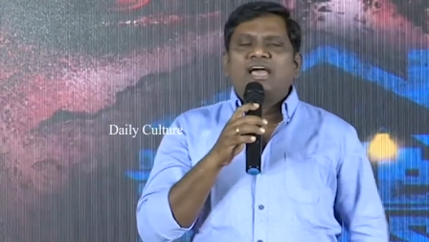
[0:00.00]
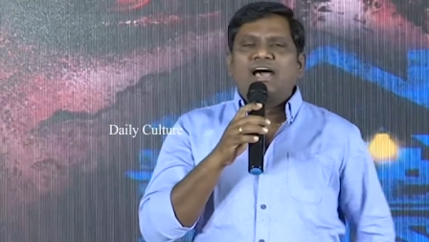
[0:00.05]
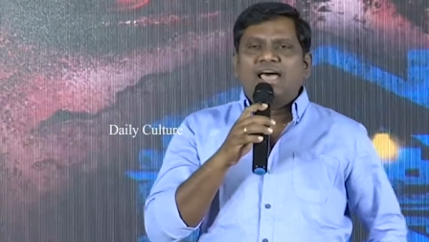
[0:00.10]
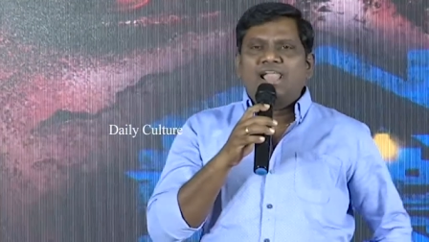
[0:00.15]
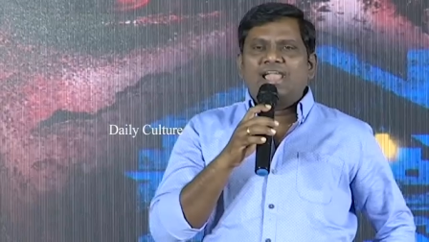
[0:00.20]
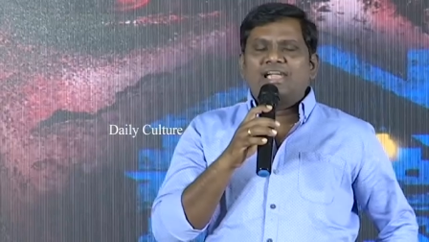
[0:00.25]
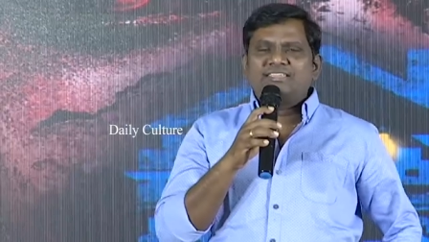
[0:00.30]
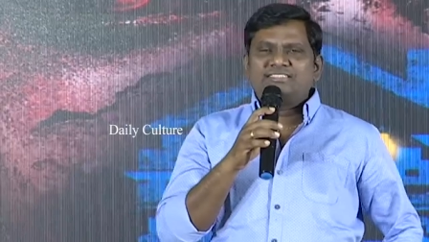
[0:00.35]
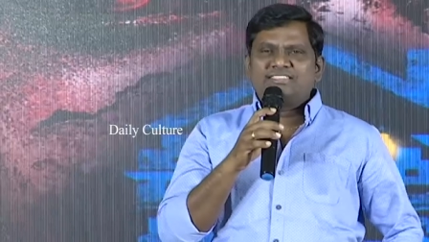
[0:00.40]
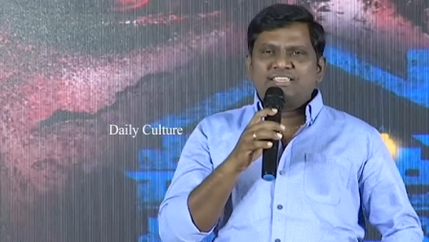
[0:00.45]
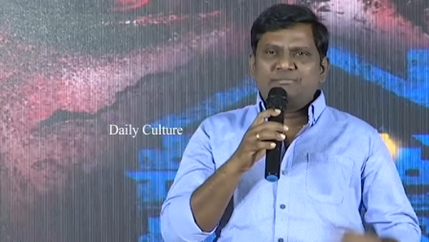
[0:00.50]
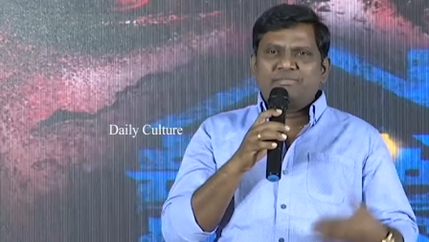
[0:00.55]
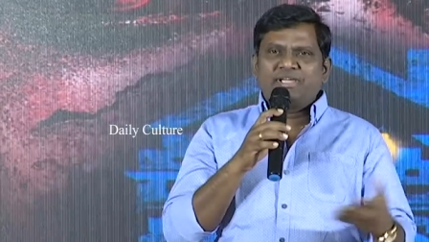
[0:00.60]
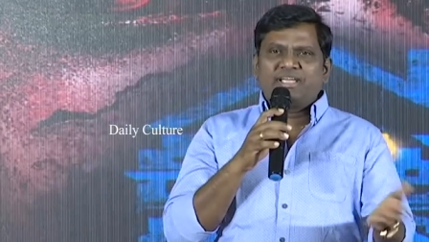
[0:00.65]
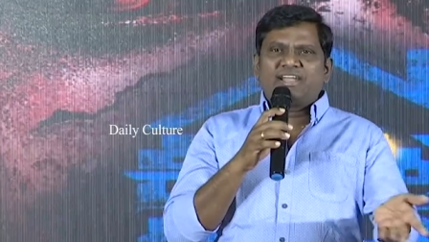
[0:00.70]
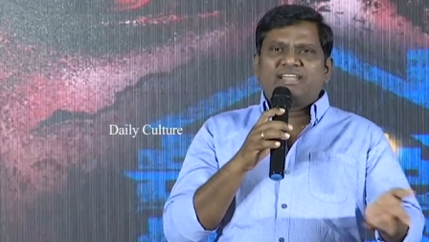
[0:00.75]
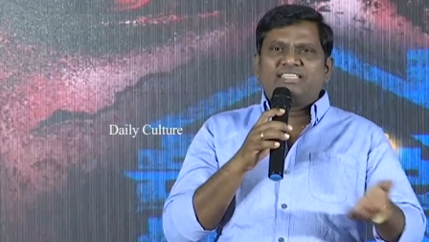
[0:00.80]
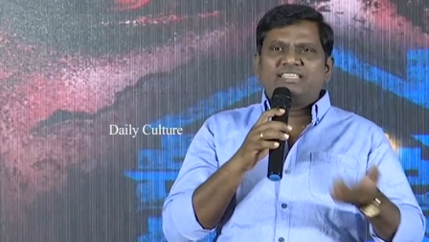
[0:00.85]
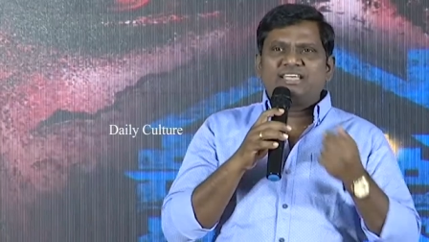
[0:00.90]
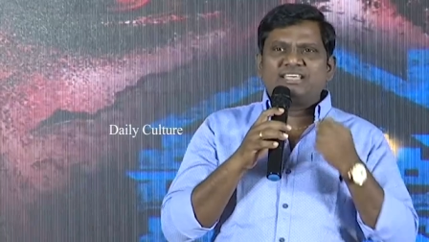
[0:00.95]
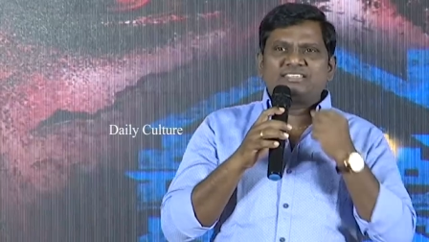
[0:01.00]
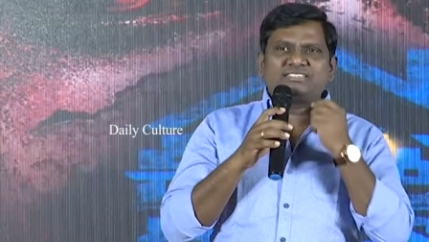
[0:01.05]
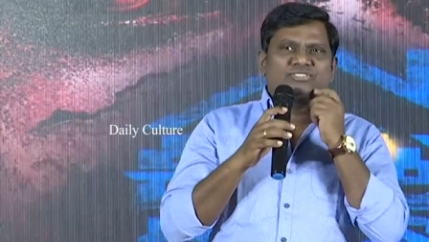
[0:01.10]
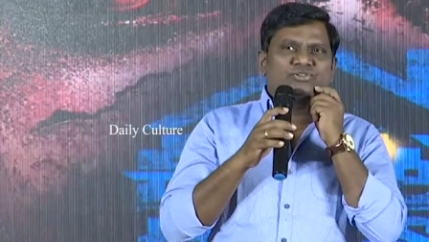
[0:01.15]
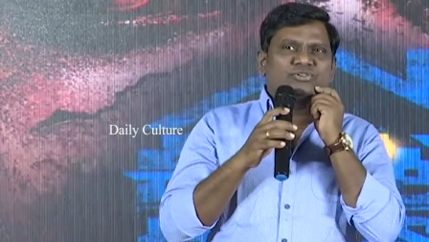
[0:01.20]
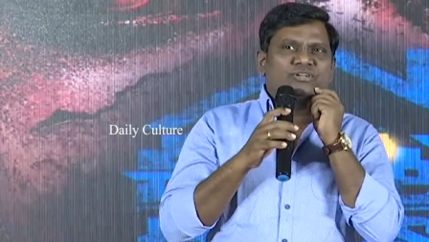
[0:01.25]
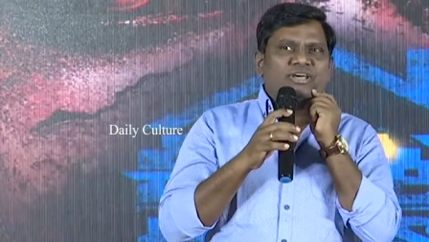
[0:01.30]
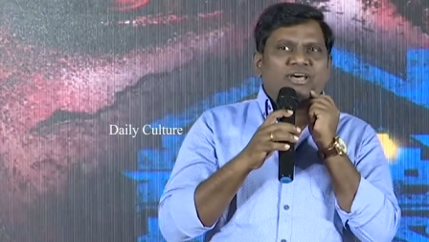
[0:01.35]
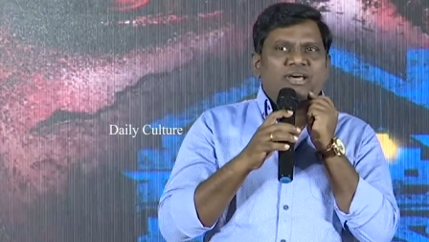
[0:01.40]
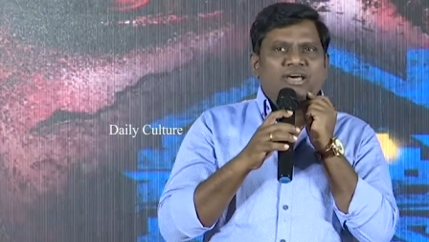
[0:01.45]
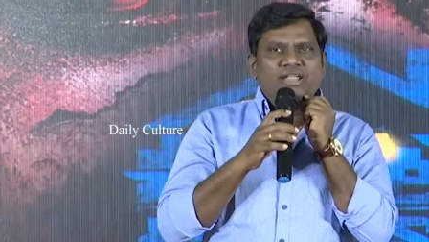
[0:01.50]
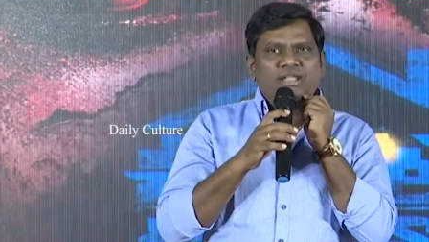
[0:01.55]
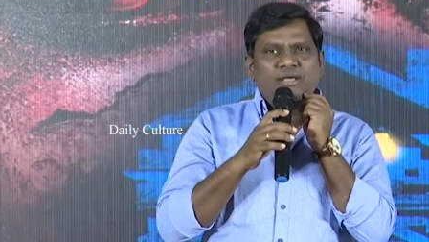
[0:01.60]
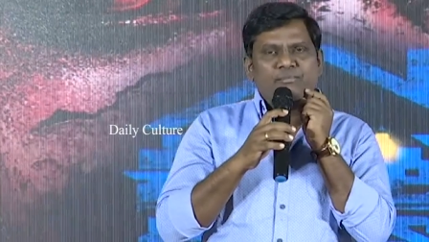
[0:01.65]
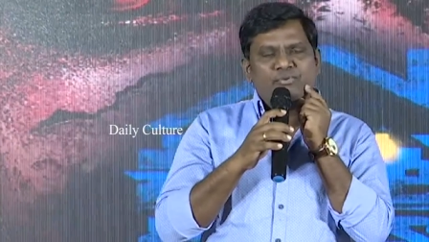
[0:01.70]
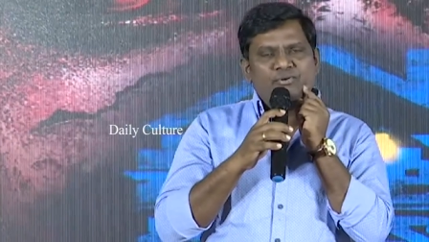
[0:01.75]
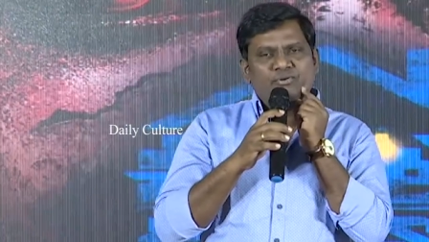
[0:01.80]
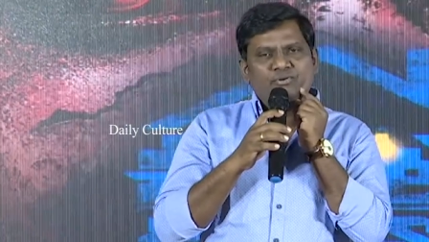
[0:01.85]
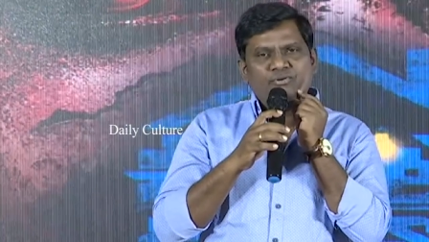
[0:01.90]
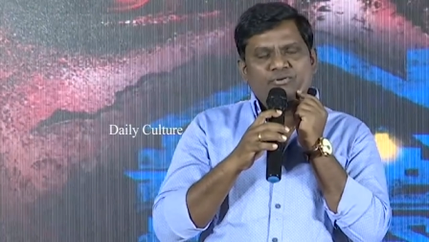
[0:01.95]
అలాంటి సినిమా ఇక్కడ చేస్తున్నా
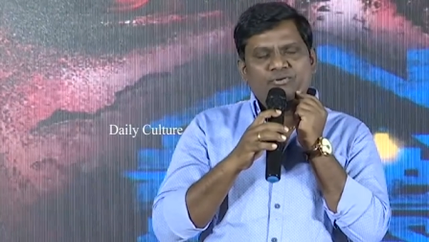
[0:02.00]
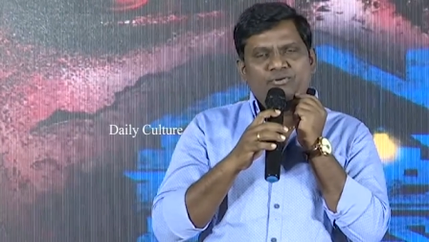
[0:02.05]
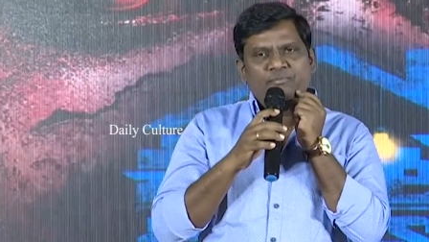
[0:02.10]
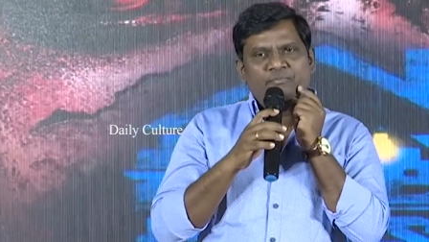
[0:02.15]
అన్నప్పుడు